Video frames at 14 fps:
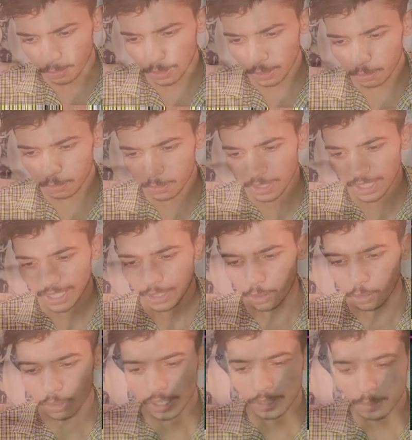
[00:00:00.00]
मतलब एक
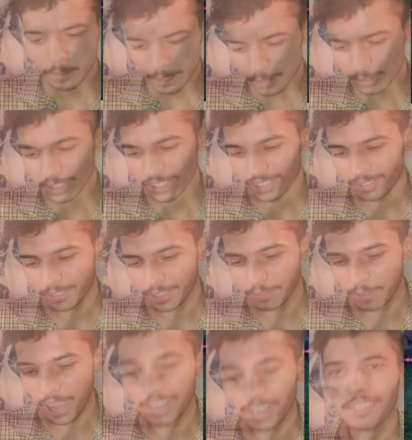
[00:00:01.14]
औरत बनी हुई है
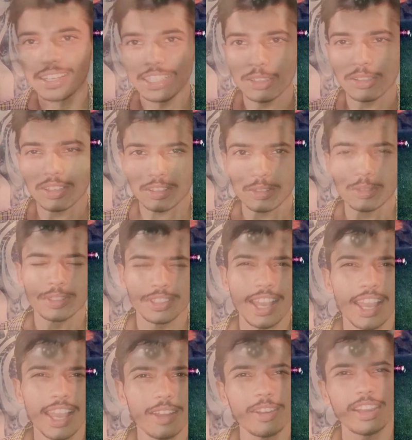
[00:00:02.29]
मतलब आग वाली औरत गुस्सा
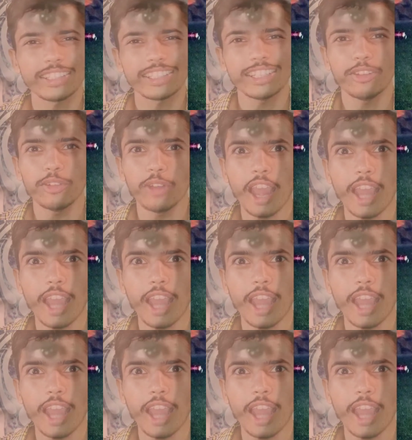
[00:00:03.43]
आया होगा इसलिए वो